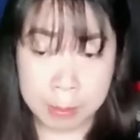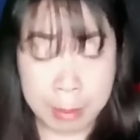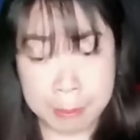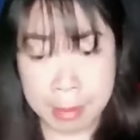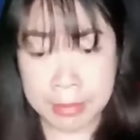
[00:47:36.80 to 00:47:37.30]

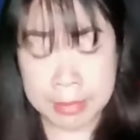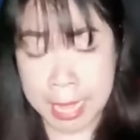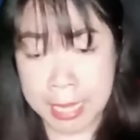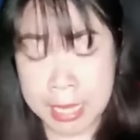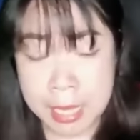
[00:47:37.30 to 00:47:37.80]
May mắn
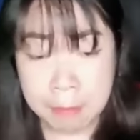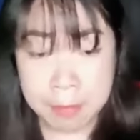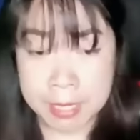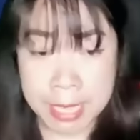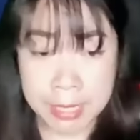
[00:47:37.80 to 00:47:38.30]
thay,
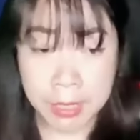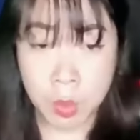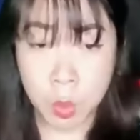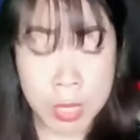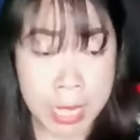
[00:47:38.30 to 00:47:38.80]
việc giải
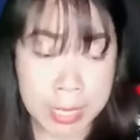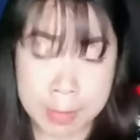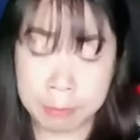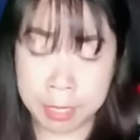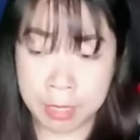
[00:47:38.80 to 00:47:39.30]
cứu đã
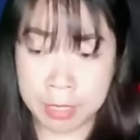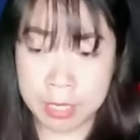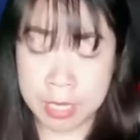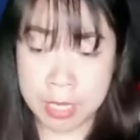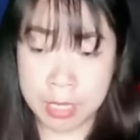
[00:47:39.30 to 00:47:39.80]
kịp thời.
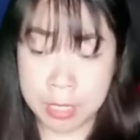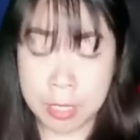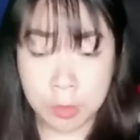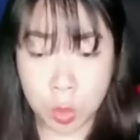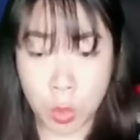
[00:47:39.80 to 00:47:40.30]

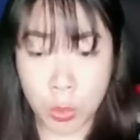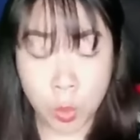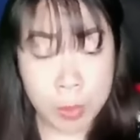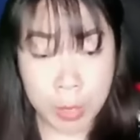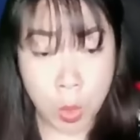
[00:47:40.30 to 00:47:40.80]
Nhưng tôi
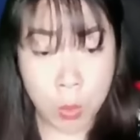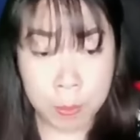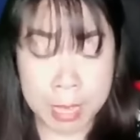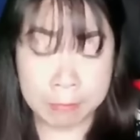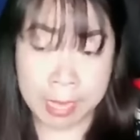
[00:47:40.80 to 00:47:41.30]
cũng bị hôn
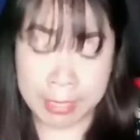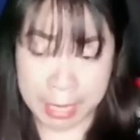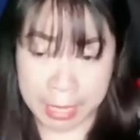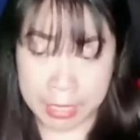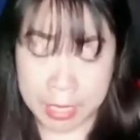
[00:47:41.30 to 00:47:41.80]
mê vài
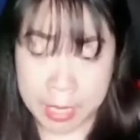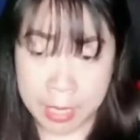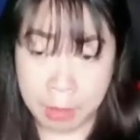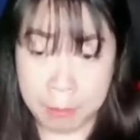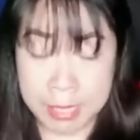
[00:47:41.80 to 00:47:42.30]
ngày.
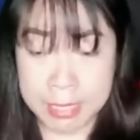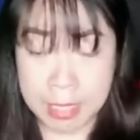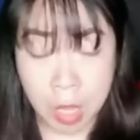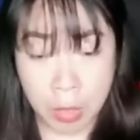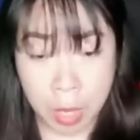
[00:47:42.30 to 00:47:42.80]
Bác sĩ
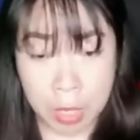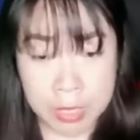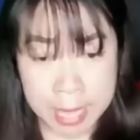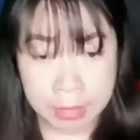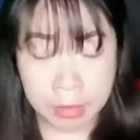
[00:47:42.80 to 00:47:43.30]
còn nói
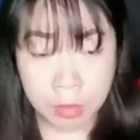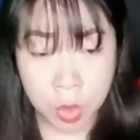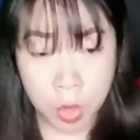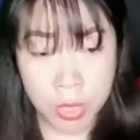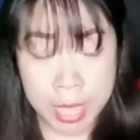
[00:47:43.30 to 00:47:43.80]
rằng
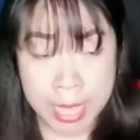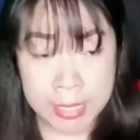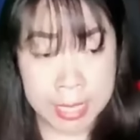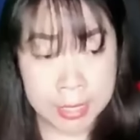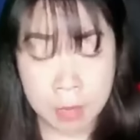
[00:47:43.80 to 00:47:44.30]
tôi có thể
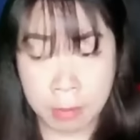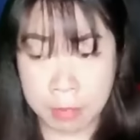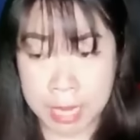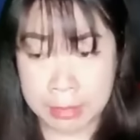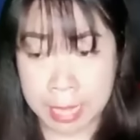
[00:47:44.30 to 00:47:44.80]
sẽ rơi vào
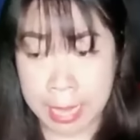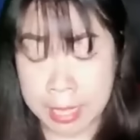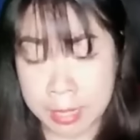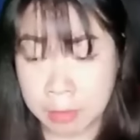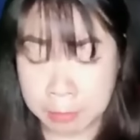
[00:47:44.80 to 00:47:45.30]
trạng
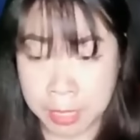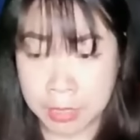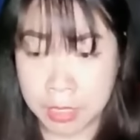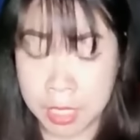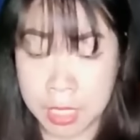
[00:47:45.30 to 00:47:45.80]
thái thực vật.
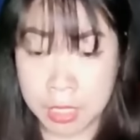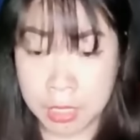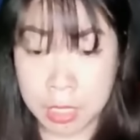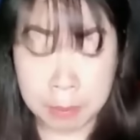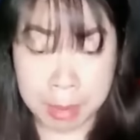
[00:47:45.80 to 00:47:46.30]

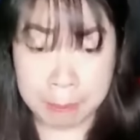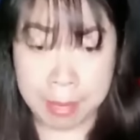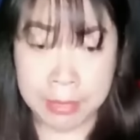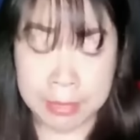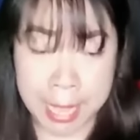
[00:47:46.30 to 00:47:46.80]
Nhưng may
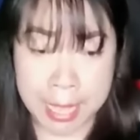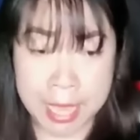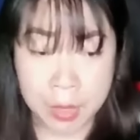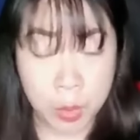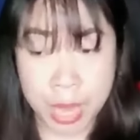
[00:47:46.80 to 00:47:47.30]
mắn
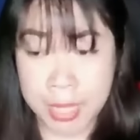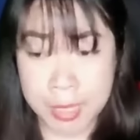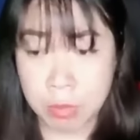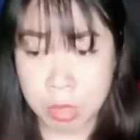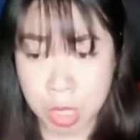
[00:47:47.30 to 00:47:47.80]
thay, tôi đã
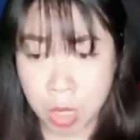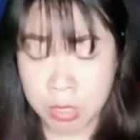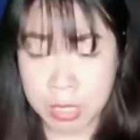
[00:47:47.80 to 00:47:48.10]
sống sót.